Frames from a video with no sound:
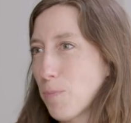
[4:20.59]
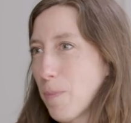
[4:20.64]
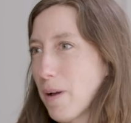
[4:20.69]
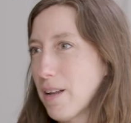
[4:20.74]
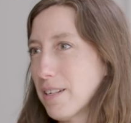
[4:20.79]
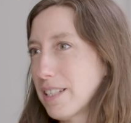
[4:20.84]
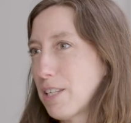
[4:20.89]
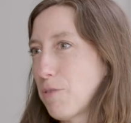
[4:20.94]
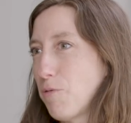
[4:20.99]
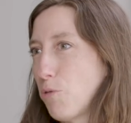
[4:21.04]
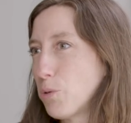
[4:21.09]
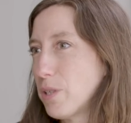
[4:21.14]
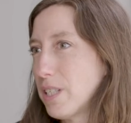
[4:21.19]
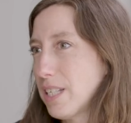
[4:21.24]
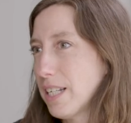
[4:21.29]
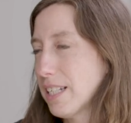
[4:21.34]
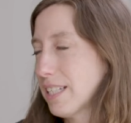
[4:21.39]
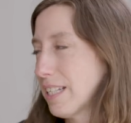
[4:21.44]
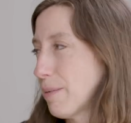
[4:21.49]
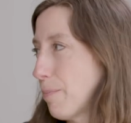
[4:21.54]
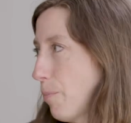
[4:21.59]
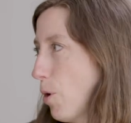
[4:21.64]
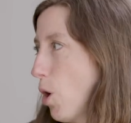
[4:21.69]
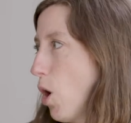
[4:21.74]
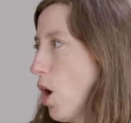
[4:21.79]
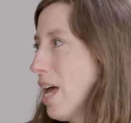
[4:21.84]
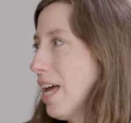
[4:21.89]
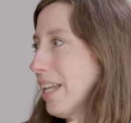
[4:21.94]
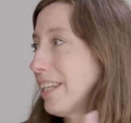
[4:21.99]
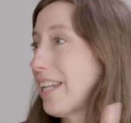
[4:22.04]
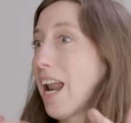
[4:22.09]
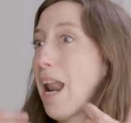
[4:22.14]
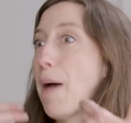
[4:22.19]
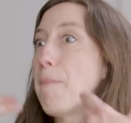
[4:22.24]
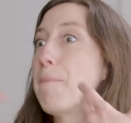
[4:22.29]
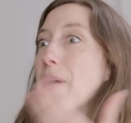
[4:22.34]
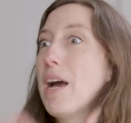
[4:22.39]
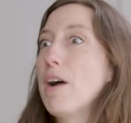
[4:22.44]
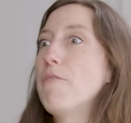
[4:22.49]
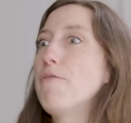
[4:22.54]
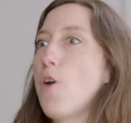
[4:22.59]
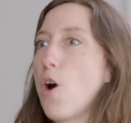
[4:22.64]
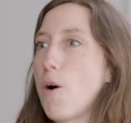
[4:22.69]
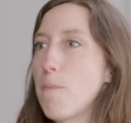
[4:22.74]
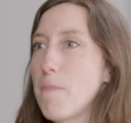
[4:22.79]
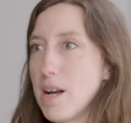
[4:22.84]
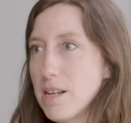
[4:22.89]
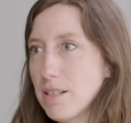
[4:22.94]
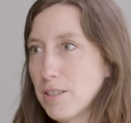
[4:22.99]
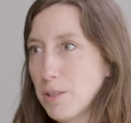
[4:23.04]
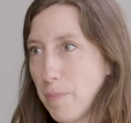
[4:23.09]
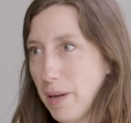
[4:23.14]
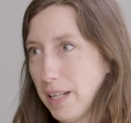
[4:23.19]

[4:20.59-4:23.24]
je pense, qu'il faut dire. C'est pas dans la performance